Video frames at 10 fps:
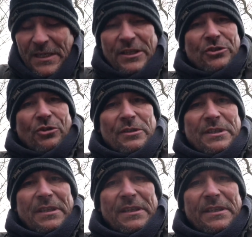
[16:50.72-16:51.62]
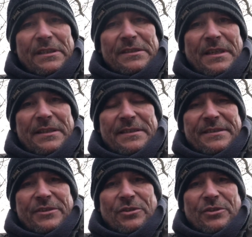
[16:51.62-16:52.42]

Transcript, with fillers: der Schrott hielt sich